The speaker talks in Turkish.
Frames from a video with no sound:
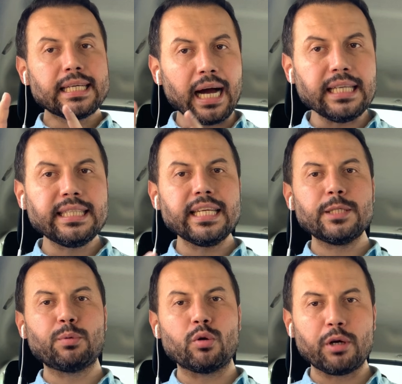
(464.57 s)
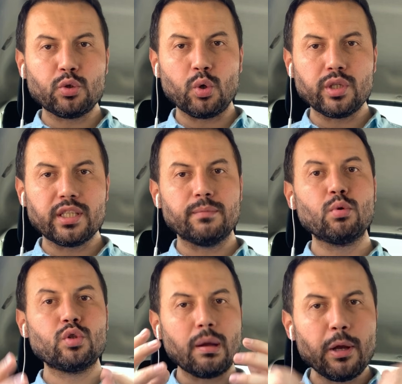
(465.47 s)
Kayseri Spor maçı öncesi
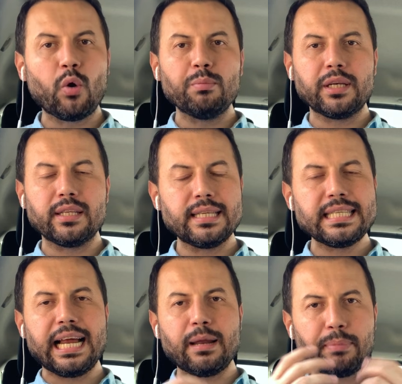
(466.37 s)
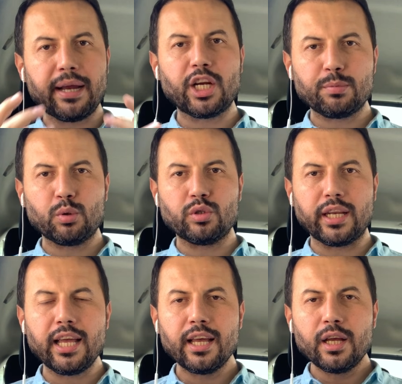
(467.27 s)
muhtemel 11'ini sizlerle paylaşmak
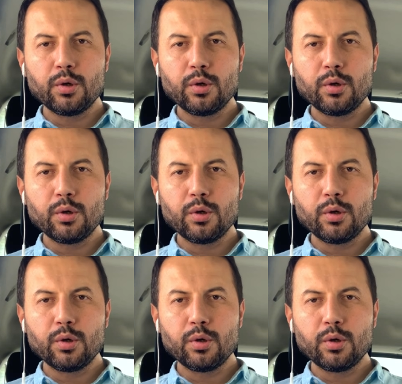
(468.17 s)
üzere